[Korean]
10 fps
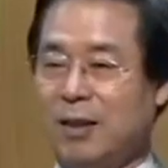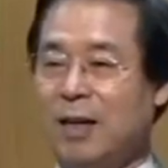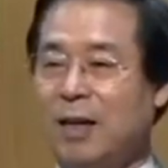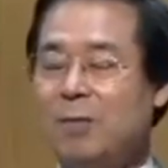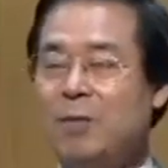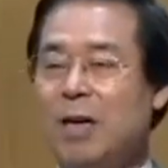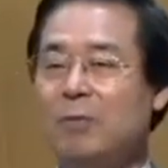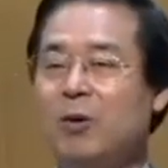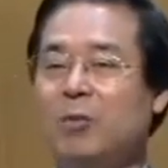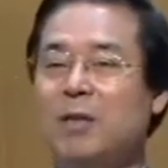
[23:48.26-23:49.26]

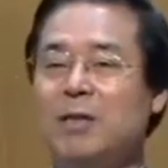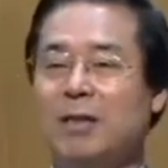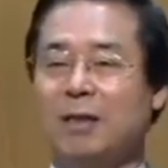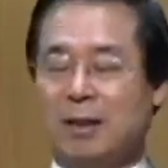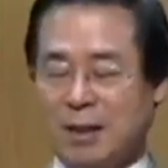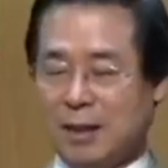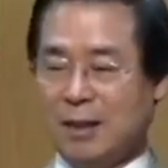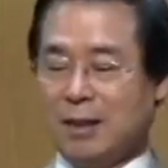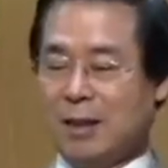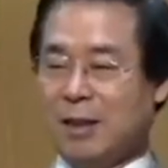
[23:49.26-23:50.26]
감사함으로 벌써
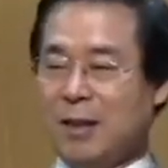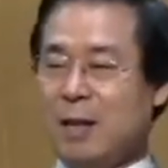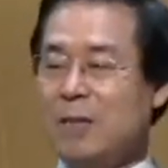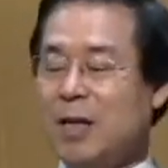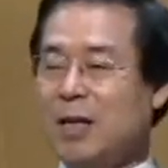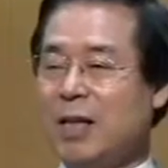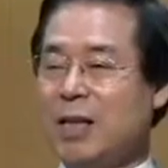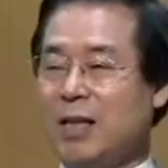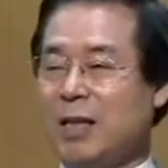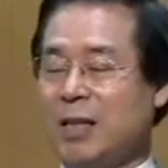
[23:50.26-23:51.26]

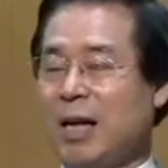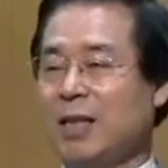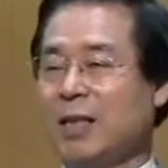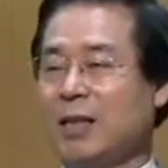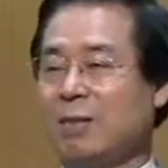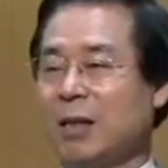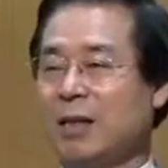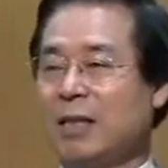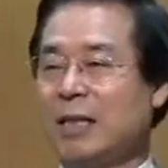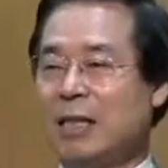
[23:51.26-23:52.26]
감사하니까 찬양하니까
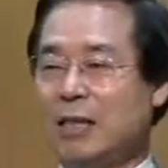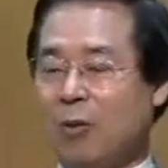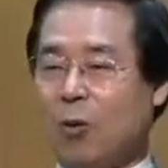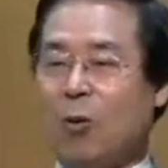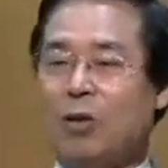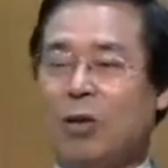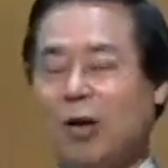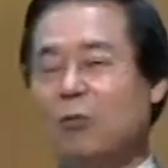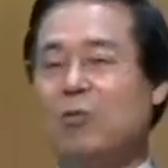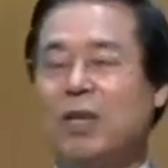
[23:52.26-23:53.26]
막 이 옥터가
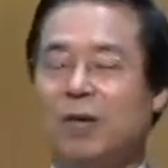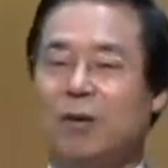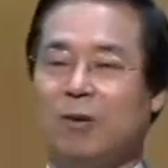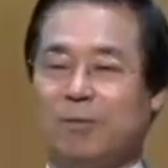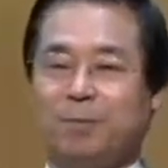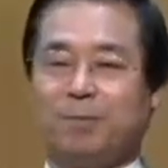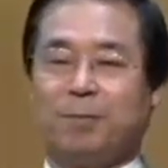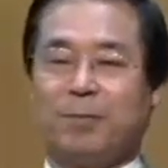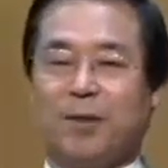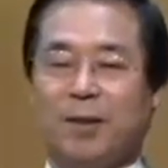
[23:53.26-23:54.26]
움직이고
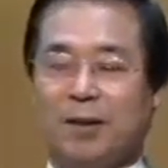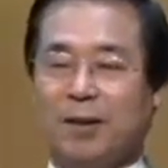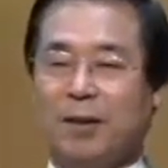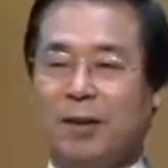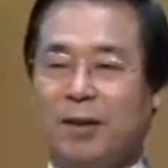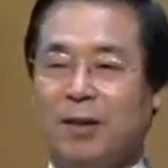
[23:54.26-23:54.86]
예.